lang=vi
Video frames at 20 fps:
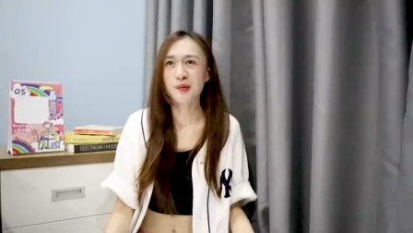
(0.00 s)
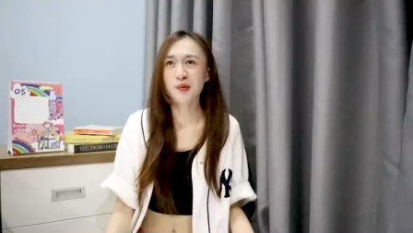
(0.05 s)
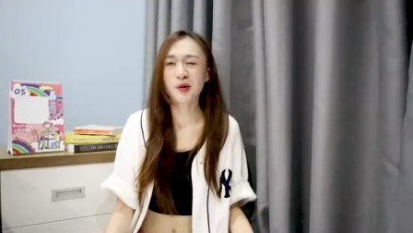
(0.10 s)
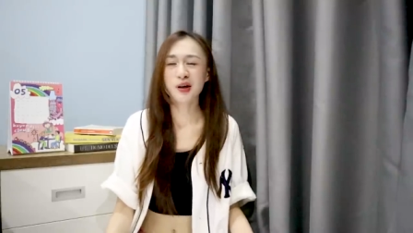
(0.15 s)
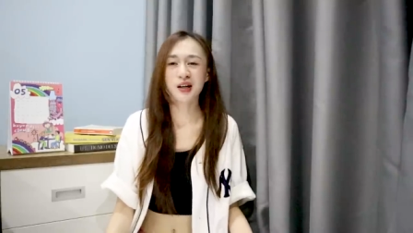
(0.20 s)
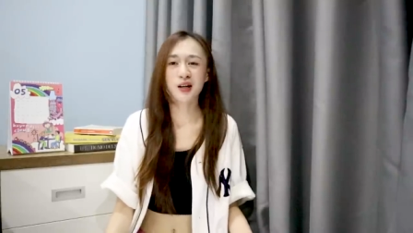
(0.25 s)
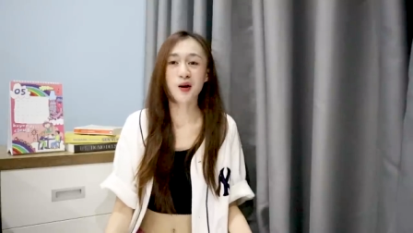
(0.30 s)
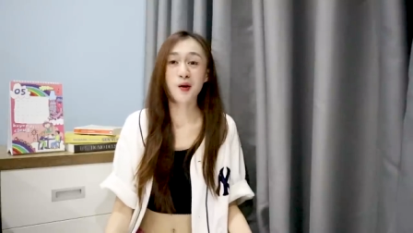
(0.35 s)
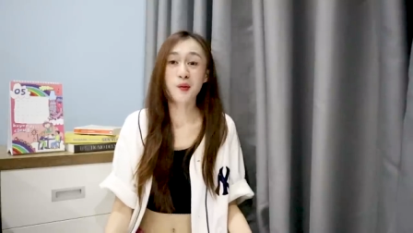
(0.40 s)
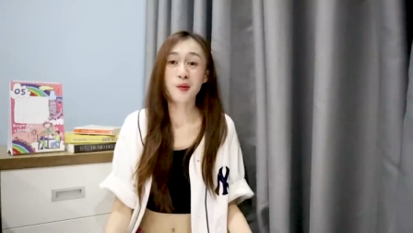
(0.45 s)
một
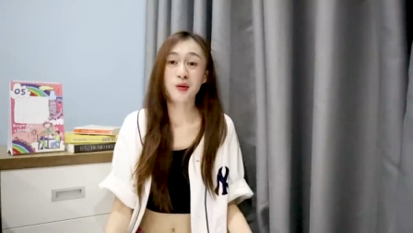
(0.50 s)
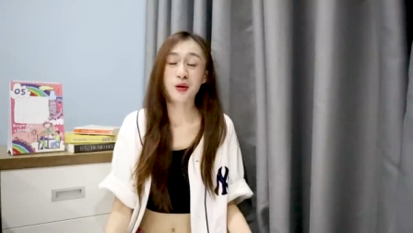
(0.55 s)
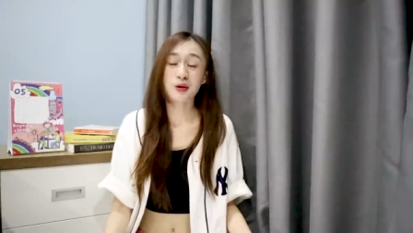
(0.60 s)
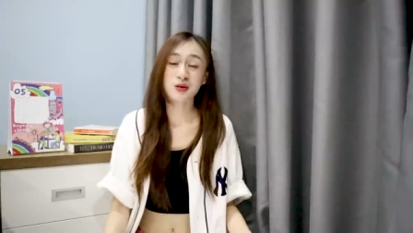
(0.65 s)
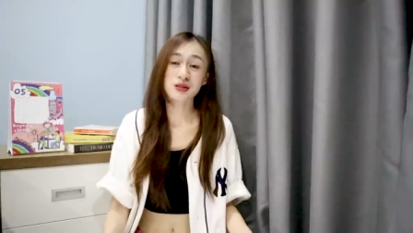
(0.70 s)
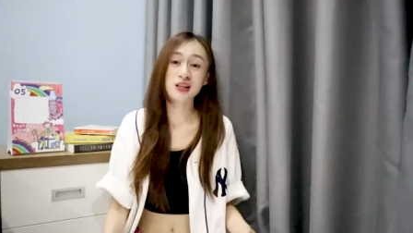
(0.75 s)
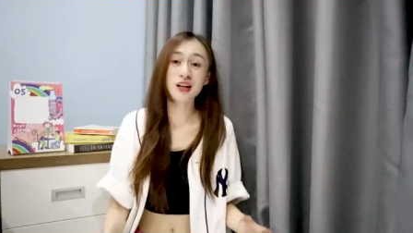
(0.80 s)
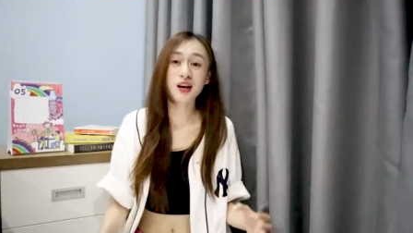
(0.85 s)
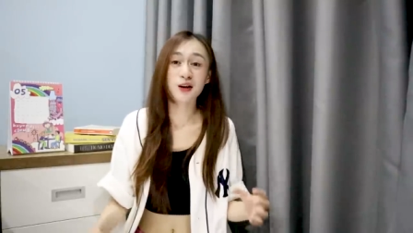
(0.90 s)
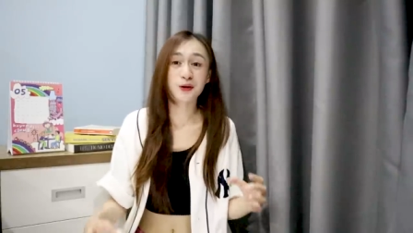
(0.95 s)
cái câu mà
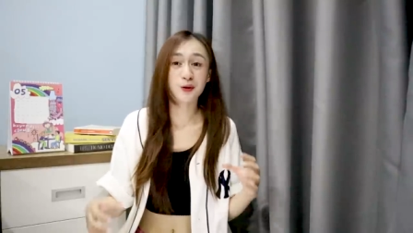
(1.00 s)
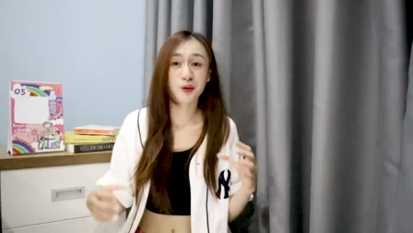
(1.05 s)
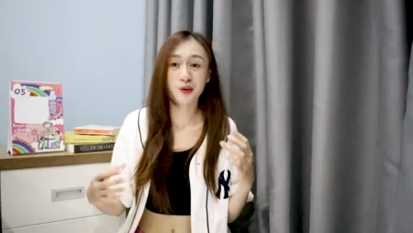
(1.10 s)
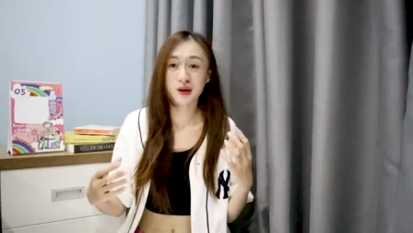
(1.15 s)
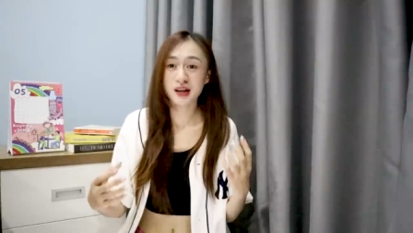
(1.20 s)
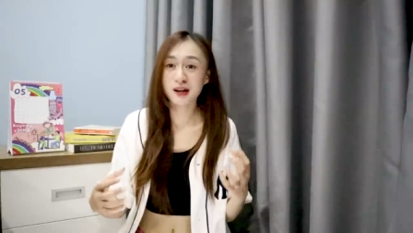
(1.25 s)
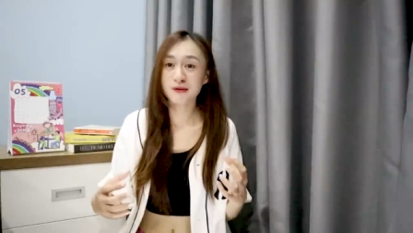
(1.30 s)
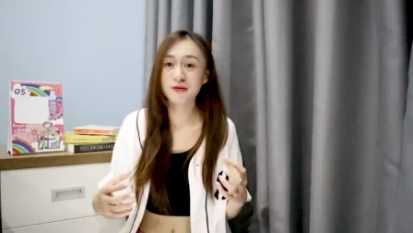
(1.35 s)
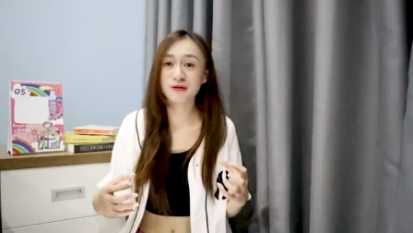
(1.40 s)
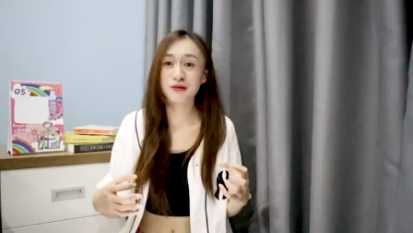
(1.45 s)
nó rất là
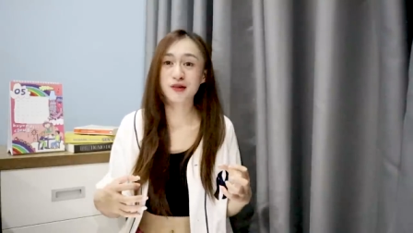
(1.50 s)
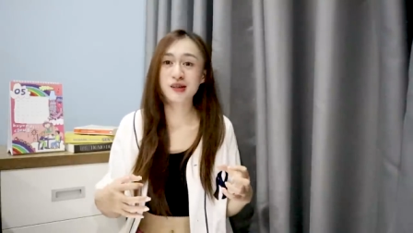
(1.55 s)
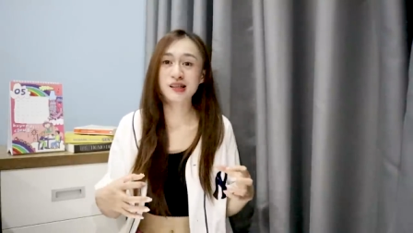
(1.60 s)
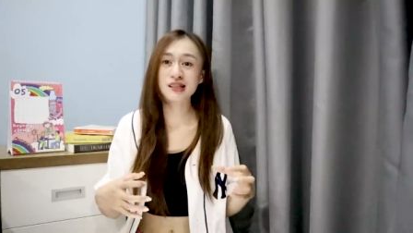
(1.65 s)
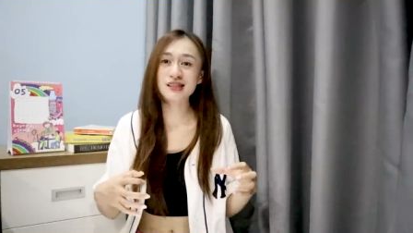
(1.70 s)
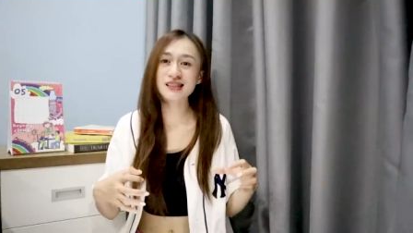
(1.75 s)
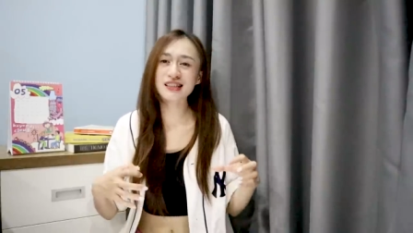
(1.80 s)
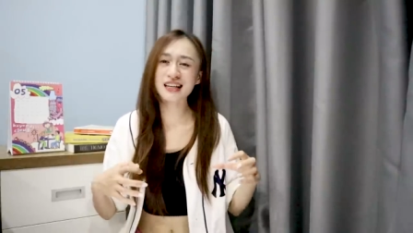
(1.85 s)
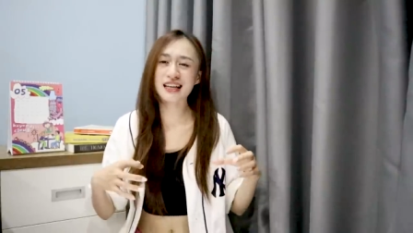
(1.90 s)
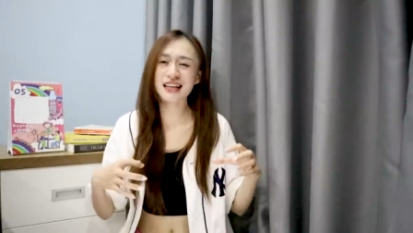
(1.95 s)
đối lập
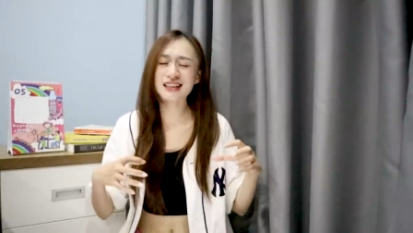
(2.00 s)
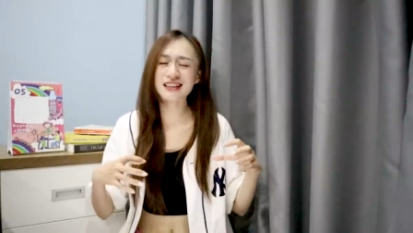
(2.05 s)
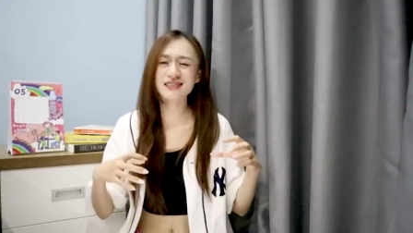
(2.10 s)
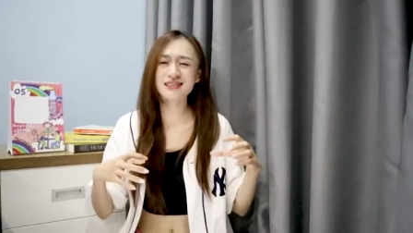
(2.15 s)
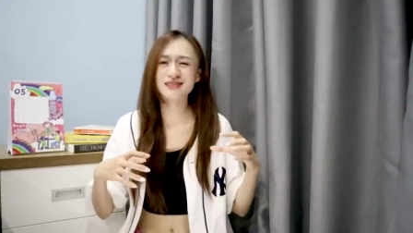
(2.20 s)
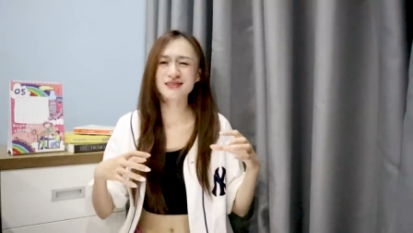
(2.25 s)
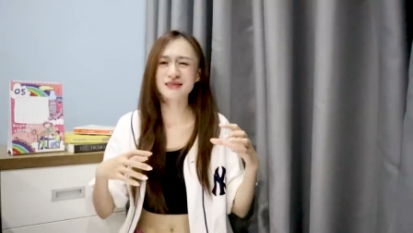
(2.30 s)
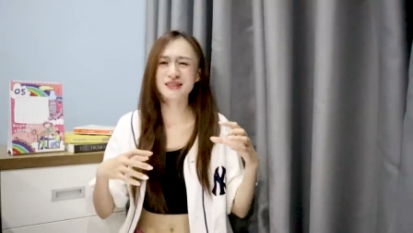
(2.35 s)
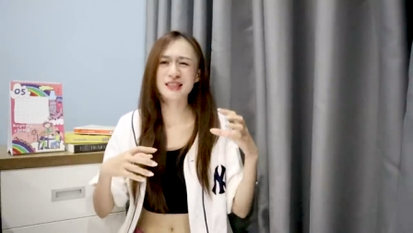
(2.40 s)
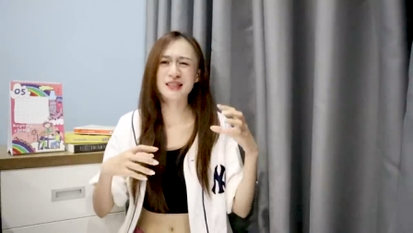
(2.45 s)
với những cái
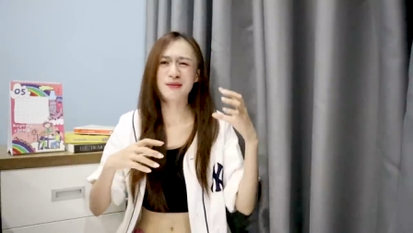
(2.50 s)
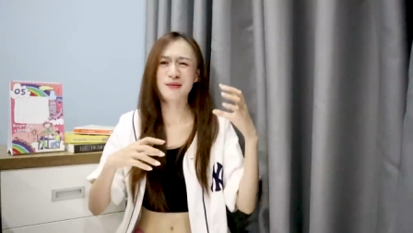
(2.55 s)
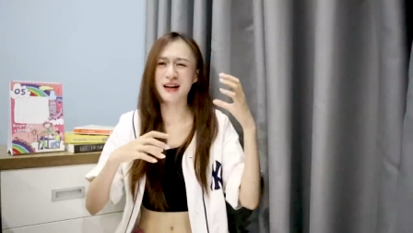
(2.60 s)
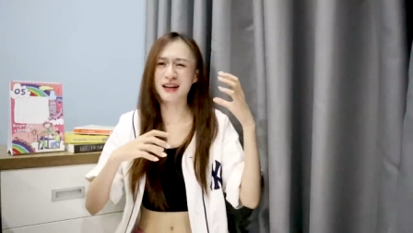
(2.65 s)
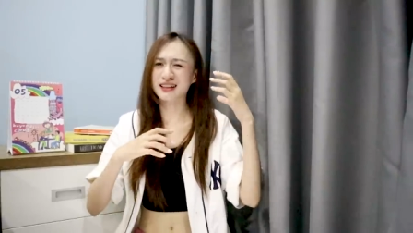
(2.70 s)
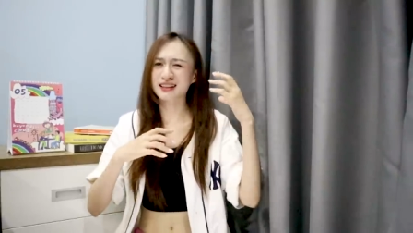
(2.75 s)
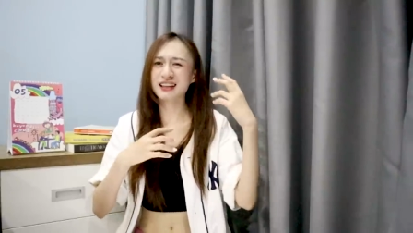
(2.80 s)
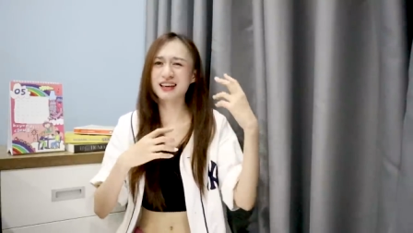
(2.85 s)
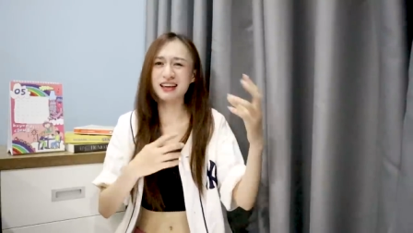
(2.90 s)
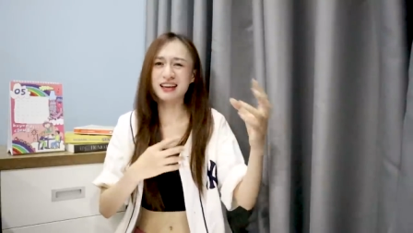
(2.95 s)
gì
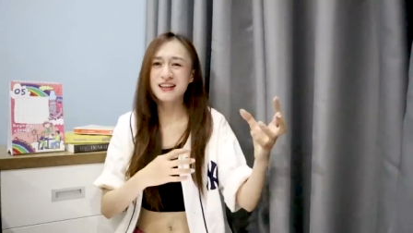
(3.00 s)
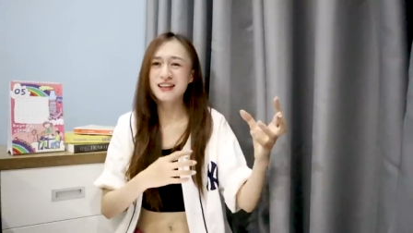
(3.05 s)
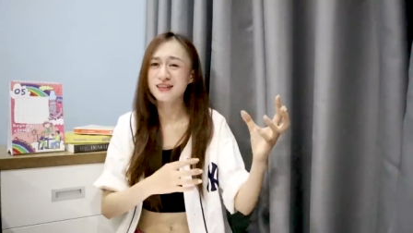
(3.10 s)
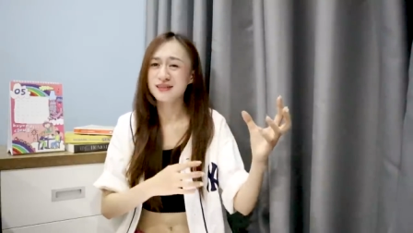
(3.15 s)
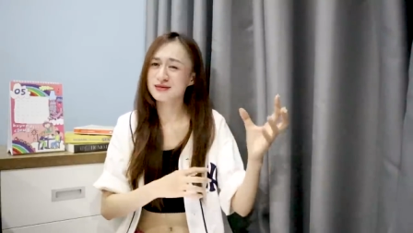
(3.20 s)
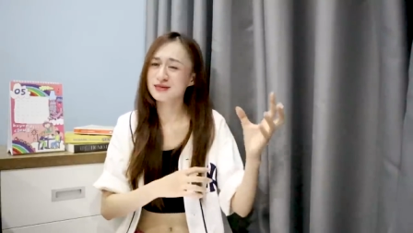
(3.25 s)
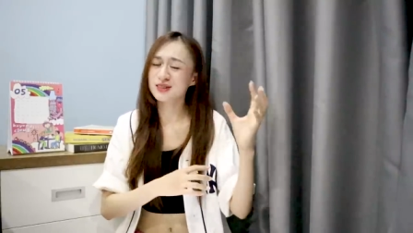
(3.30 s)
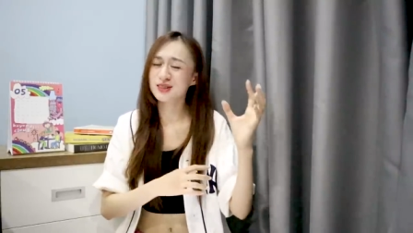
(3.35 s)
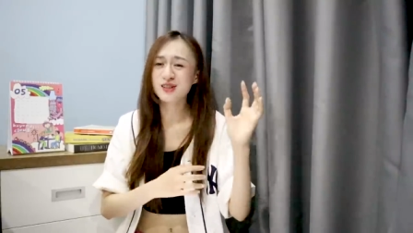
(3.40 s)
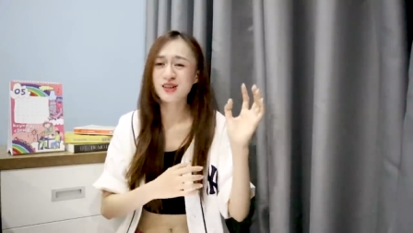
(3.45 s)
bạn ấy thể
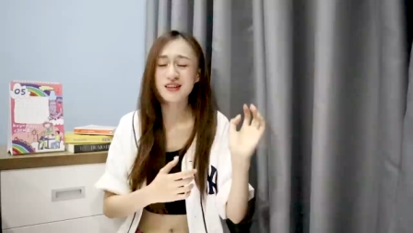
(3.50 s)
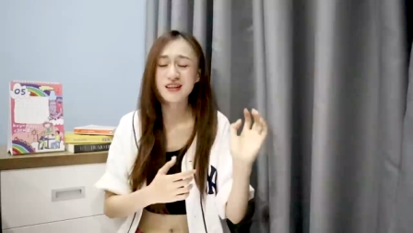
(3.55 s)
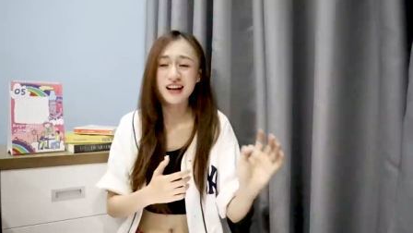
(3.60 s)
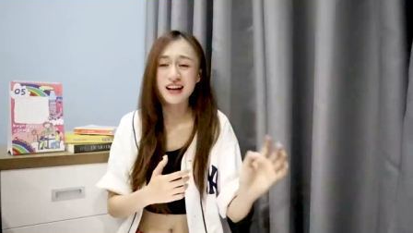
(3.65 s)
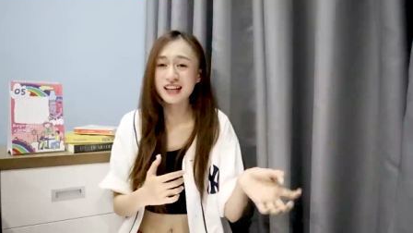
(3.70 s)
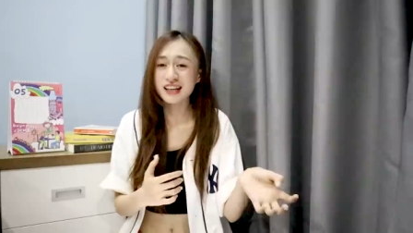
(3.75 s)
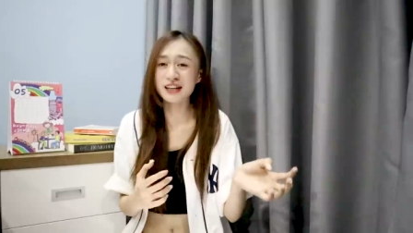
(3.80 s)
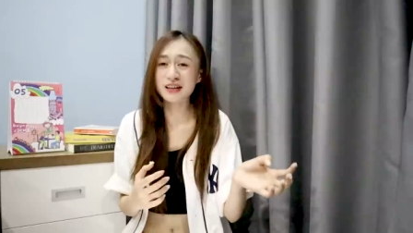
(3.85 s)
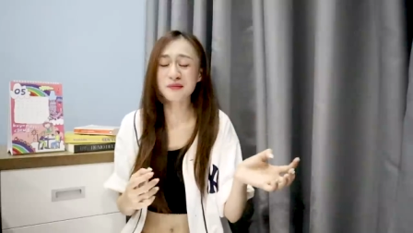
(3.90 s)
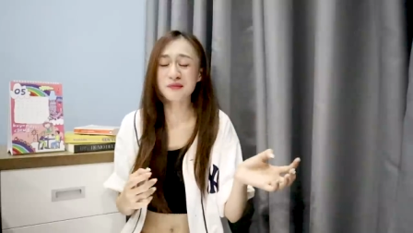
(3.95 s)
hiện trước
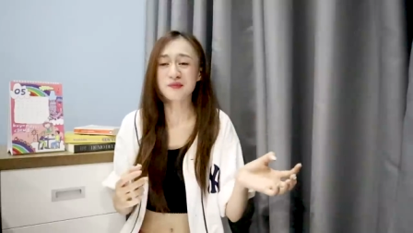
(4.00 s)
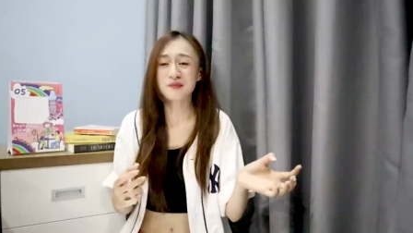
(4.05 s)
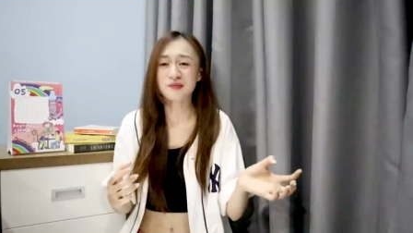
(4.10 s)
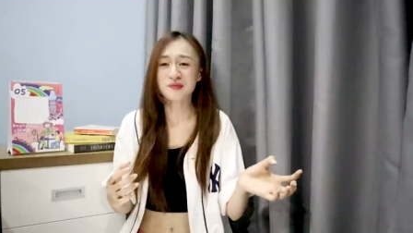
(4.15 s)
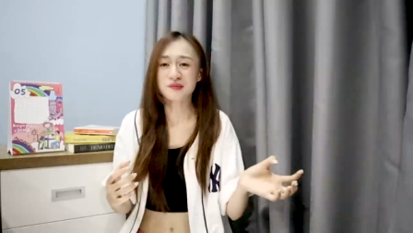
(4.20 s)
đây ấy